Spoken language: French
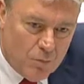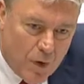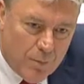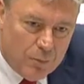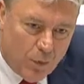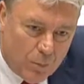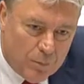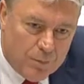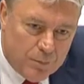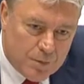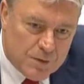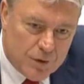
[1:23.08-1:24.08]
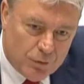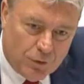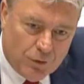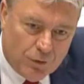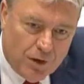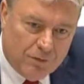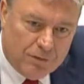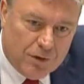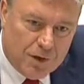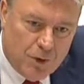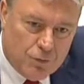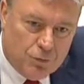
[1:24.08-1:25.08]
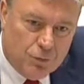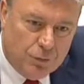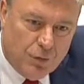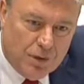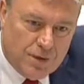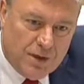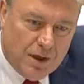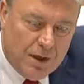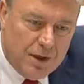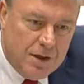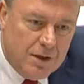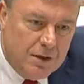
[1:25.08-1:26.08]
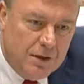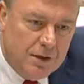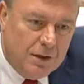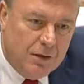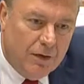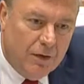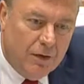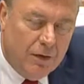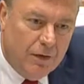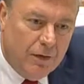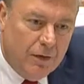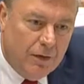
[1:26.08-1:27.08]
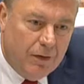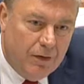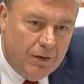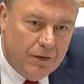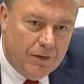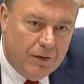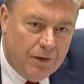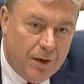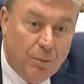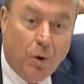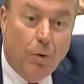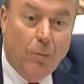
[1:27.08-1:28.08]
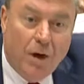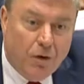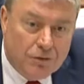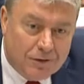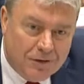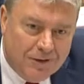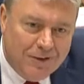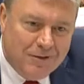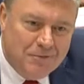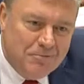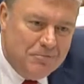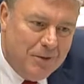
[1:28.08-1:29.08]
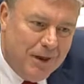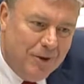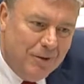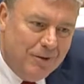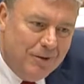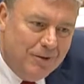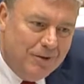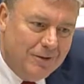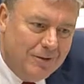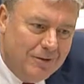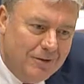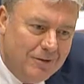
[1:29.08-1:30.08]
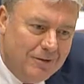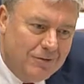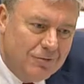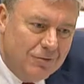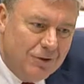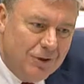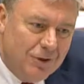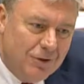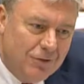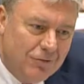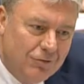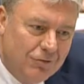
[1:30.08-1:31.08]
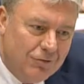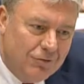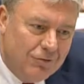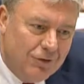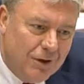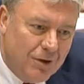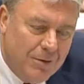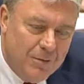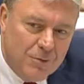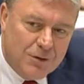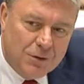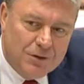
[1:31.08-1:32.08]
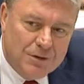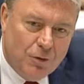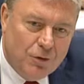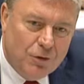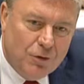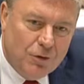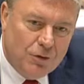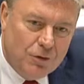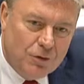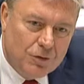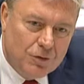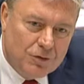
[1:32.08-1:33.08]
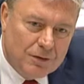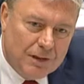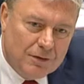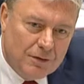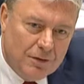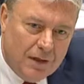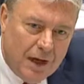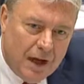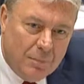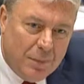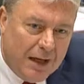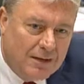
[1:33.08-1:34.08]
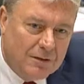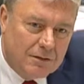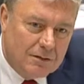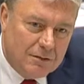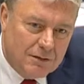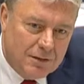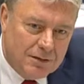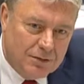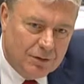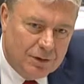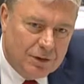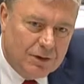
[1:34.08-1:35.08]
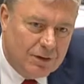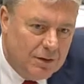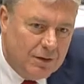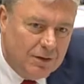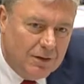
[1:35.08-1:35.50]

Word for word: moi, pour séjourner en Afrique, là où je suis autorisé à aller, euh, et pas au Maroc, mais euh, j'ai quand même le sentiment que, que cet euh, impact historique